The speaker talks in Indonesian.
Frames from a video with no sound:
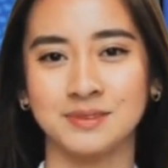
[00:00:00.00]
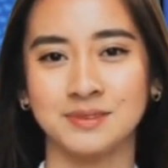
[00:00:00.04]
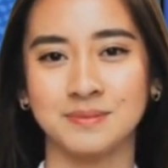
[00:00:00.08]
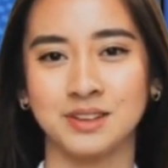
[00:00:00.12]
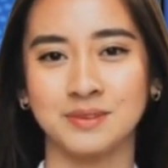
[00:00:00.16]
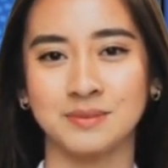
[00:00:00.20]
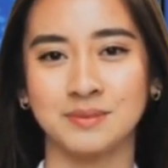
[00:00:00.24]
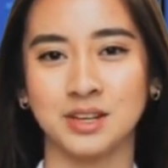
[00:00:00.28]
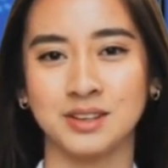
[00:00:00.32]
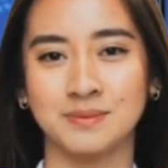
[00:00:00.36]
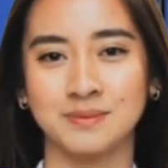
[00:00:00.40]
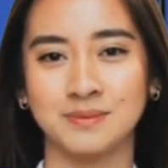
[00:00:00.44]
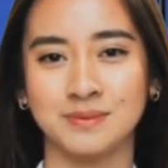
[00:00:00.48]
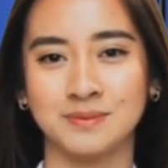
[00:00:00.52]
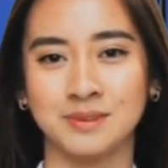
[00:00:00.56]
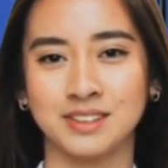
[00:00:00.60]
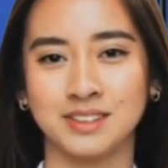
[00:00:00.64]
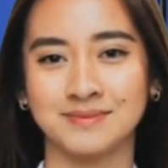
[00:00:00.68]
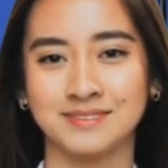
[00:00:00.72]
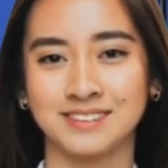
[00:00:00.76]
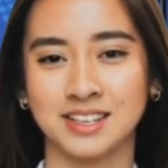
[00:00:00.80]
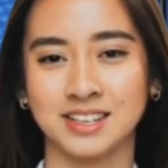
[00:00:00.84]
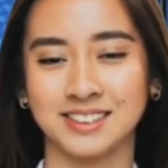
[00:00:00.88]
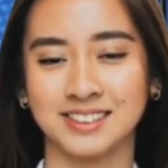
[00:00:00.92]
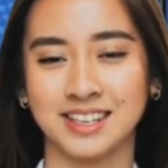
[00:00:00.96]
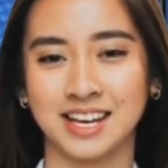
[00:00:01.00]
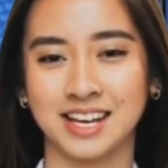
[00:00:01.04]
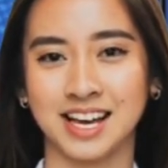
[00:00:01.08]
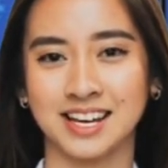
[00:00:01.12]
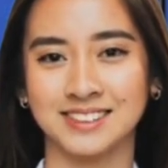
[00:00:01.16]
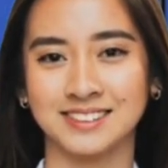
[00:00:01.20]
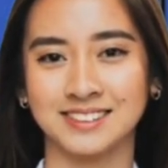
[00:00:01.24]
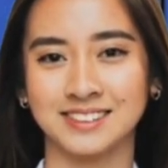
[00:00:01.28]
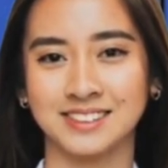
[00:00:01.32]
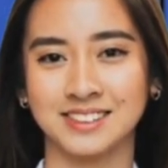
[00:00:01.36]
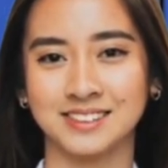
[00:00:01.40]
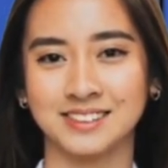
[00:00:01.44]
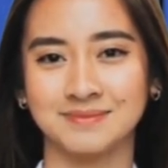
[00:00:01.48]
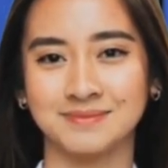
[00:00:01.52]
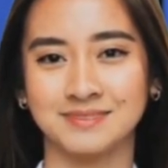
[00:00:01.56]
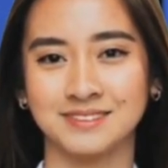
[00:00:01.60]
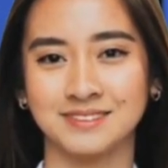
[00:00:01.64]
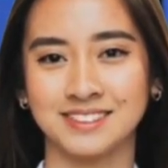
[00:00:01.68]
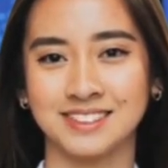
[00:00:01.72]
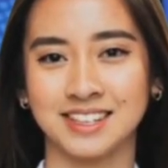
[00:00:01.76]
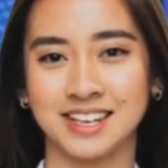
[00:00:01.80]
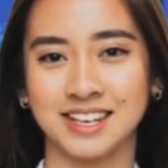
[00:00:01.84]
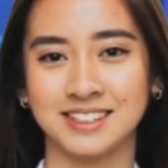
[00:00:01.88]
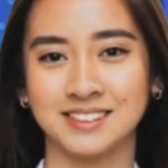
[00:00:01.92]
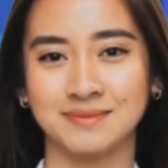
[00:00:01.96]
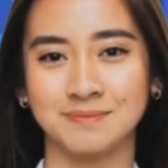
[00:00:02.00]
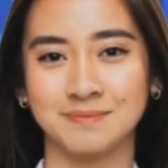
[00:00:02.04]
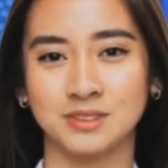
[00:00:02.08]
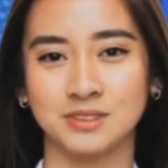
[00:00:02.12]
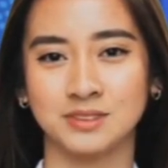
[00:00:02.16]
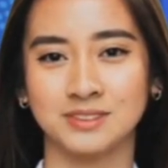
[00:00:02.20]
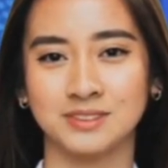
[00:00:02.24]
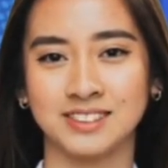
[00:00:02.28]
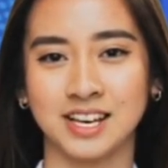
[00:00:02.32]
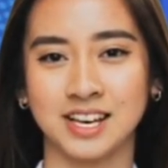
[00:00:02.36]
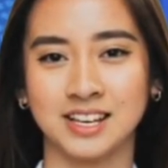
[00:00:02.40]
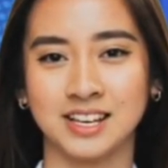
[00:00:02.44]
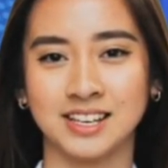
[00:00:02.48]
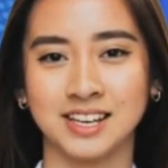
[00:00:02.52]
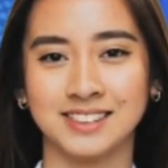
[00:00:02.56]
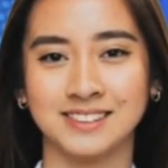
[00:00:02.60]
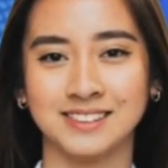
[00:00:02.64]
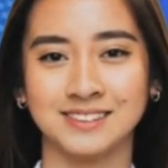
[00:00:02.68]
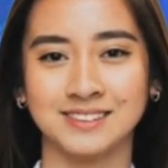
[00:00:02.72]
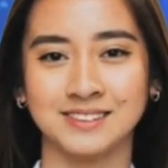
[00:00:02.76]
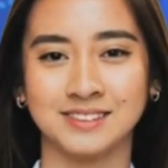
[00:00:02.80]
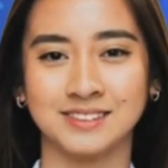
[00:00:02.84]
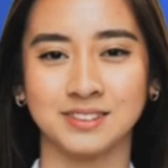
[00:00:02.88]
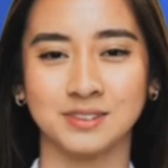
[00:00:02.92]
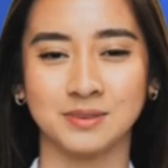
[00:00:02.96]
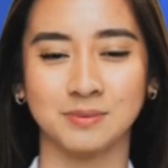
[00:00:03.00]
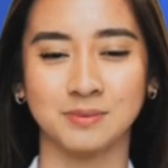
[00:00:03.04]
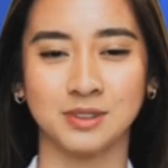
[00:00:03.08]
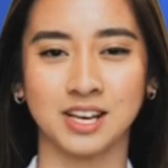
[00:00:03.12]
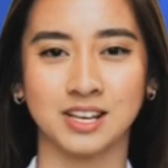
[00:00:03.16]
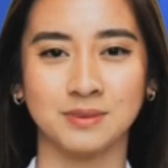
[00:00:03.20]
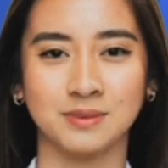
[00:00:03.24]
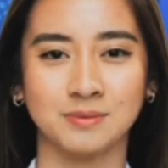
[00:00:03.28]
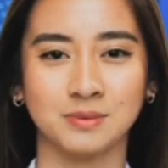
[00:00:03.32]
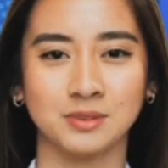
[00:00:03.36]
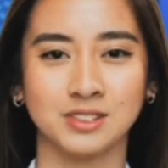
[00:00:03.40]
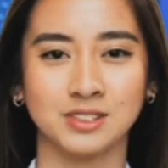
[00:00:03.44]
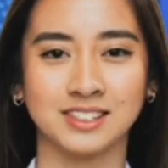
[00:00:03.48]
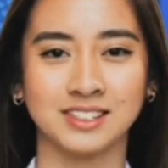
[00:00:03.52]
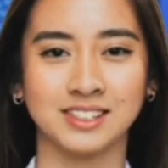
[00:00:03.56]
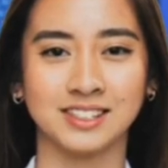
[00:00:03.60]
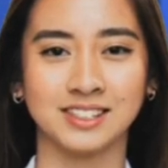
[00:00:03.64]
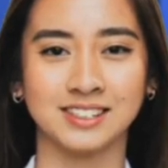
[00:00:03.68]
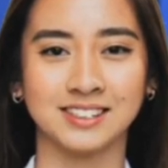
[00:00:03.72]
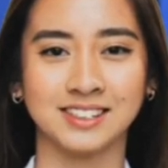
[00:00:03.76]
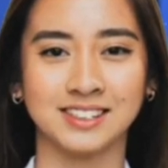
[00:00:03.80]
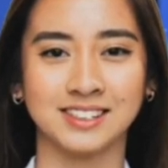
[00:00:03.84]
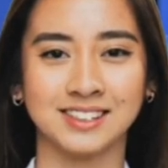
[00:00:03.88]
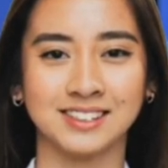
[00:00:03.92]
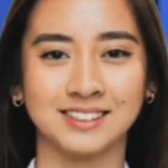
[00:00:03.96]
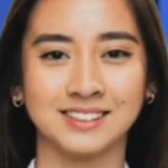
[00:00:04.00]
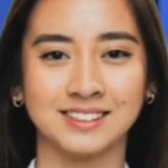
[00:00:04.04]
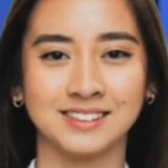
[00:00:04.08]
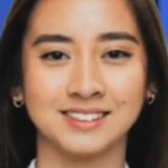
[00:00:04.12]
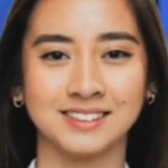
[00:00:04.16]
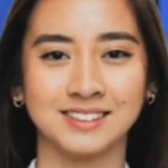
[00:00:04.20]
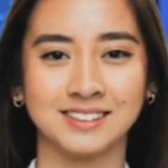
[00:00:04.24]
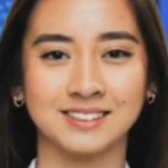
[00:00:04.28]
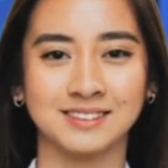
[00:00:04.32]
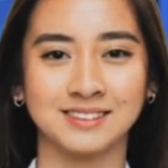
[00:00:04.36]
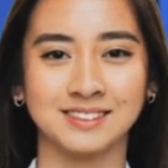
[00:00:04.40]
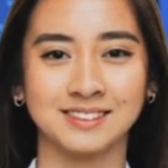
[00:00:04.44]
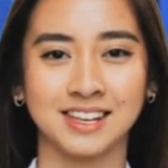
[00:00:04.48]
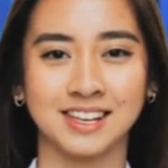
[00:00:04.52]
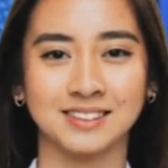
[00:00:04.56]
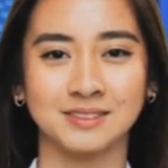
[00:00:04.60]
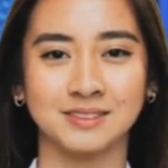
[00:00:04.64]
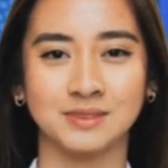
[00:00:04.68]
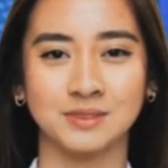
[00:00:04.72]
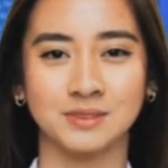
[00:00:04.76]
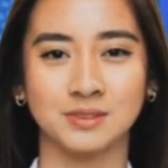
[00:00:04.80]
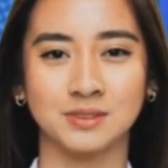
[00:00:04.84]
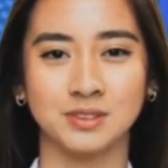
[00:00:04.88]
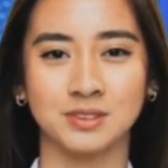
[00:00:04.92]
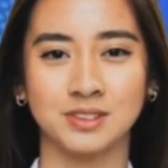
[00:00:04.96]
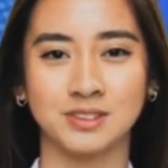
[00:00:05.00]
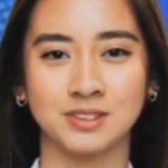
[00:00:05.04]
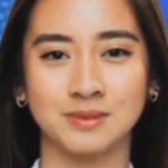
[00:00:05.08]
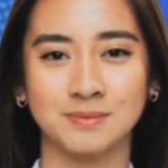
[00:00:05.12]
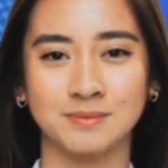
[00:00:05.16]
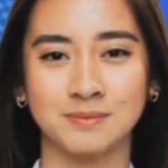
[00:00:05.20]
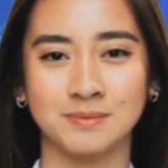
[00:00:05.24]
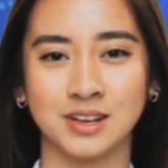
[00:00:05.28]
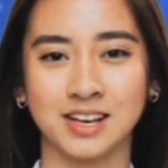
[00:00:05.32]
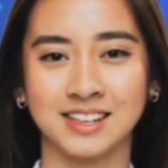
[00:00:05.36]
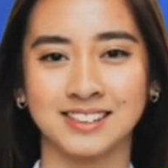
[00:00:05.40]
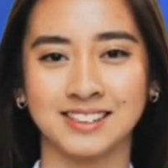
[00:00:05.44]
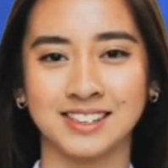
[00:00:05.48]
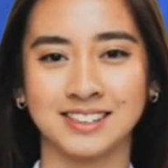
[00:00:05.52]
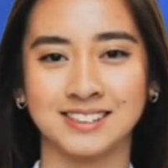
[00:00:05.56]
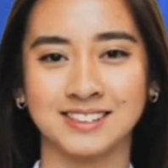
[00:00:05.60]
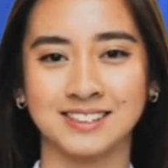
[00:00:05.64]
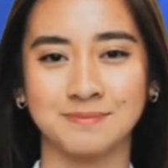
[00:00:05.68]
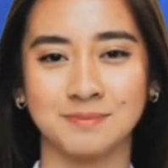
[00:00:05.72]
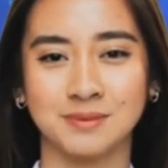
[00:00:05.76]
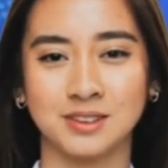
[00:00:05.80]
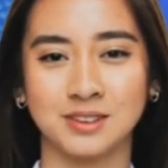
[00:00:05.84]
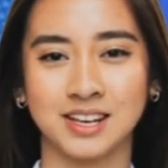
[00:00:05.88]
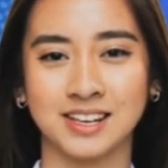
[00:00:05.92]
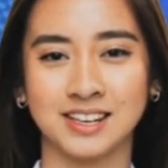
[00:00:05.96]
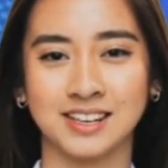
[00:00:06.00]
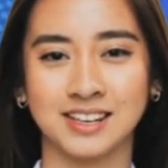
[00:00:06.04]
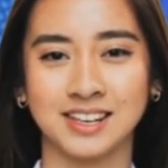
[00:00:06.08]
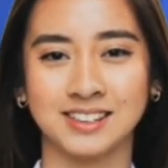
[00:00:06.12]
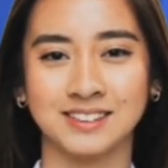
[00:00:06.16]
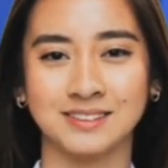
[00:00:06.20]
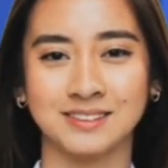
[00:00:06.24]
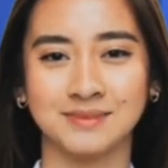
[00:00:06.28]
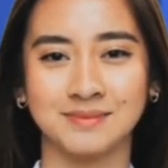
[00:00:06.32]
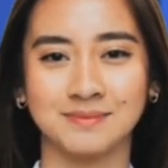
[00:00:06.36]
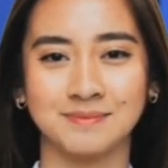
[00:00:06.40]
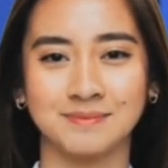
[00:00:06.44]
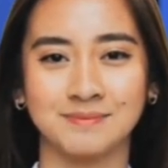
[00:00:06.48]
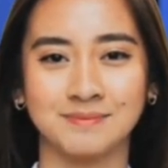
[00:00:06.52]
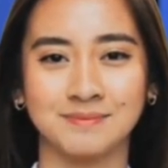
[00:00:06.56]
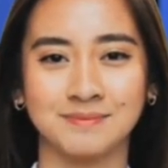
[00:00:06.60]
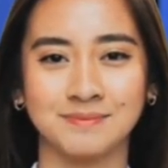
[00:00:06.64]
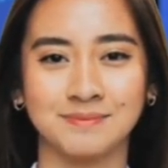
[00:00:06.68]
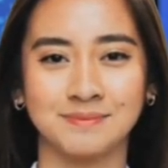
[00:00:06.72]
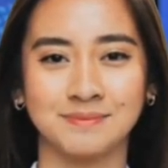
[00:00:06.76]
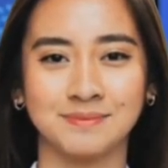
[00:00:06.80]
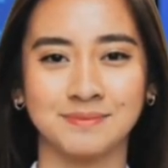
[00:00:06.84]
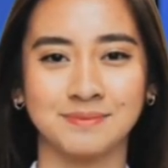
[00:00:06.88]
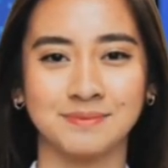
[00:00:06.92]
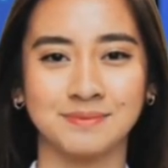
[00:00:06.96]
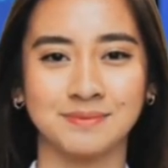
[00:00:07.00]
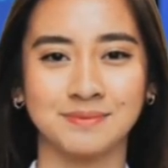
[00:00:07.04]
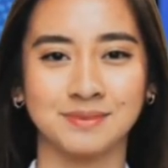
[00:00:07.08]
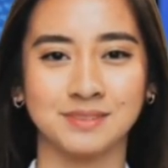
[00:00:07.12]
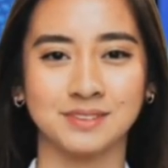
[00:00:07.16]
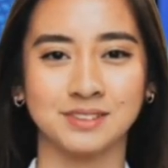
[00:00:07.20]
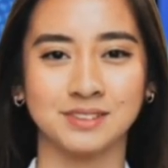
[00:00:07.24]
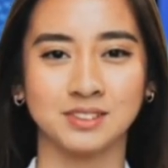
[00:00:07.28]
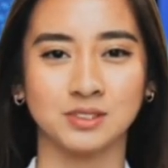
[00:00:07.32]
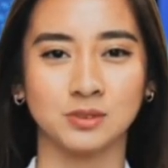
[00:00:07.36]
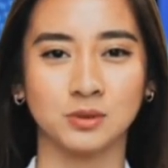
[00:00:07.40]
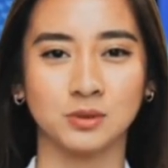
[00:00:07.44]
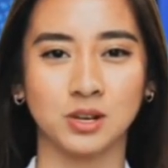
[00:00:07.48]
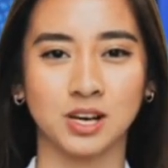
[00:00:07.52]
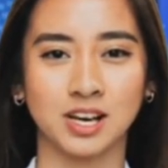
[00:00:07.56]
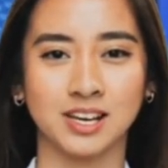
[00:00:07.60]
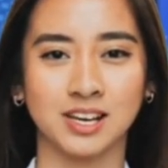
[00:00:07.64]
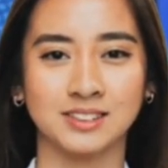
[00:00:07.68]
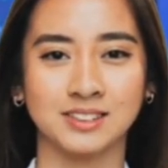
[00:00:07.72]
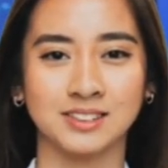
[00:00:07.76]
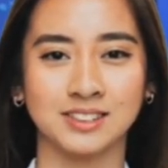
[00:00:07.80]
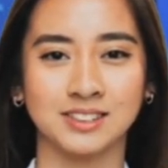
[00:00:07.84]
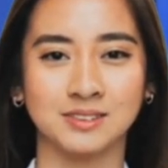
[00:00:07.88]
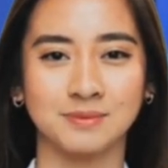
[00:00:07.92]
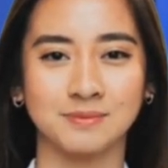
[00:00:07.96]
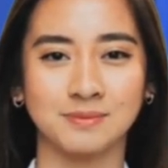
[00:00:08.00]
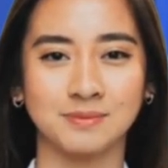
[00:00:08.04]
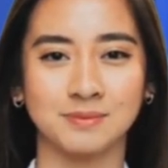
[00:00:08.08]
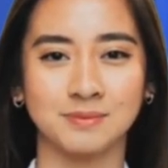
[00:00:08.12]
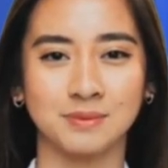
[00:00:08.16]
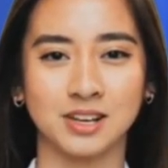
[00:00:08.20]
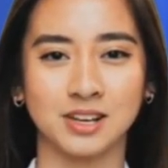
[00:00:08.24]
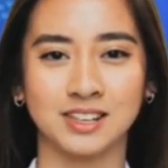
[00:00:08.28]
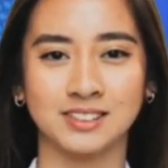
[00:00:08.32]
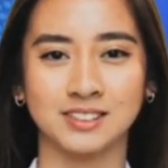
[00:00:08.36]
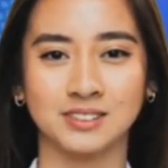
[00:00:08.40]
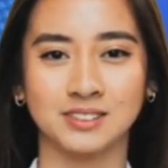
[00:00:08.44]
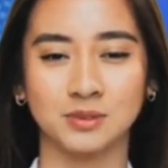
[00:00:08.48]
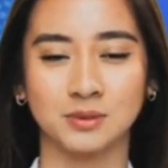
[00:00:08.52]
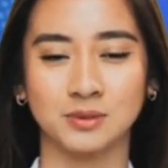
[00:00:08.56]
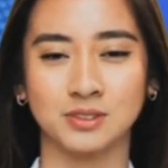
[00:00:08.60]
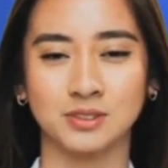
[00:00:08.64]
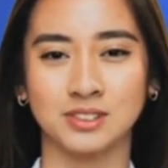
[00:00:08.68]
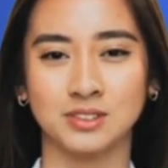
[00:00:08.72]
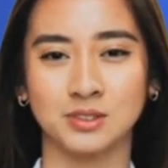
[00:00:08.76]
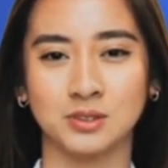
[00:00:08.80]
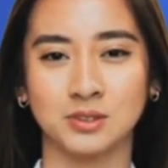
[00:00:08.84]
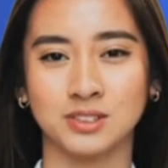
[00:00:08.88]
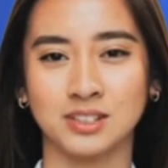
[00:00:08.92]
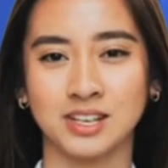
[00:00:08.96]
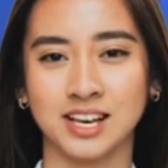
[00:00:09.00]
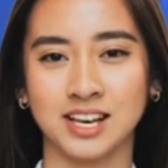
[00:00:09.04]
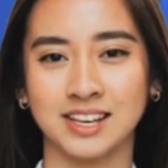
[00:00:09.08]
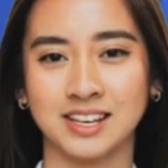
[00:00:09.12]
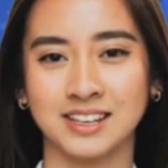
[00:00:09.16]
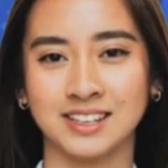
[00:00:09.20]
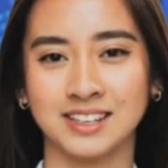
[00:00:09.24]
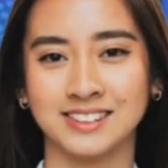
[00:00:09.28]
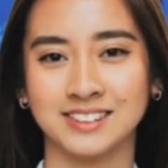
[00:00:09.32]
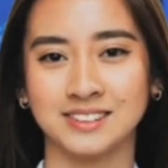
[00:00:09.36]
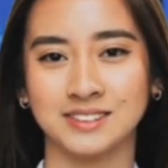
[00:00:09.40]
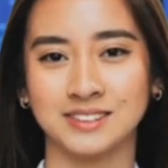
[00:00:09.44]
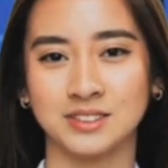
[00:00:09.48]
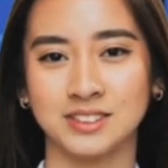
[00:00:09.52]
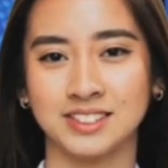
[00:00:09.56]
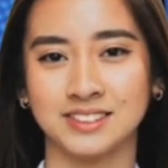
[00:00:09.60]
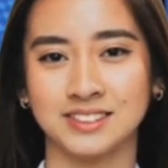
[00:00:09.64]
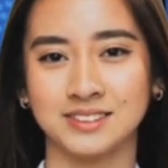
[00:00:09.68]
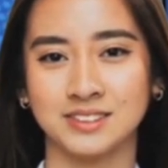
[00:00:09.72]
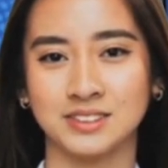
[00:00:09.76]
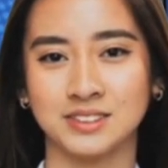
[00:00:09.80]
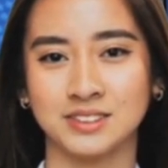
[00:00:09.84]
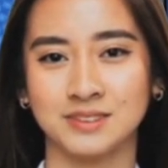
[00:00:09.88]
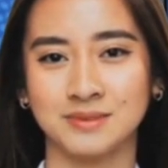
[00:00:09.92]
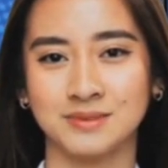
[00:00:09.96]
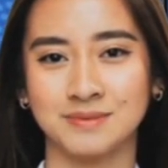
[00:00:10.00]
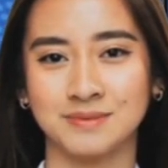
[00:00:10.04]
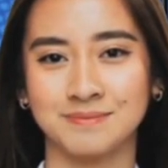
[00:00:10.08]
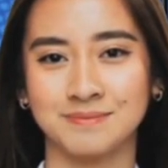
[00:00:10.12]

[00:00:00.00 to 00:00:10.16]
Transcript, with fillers: Beberapa manfaat lain dari Visalis pruviana meliputi 1. Mengatasi peradangan 2. Membantu menurunkan kadar kolesterol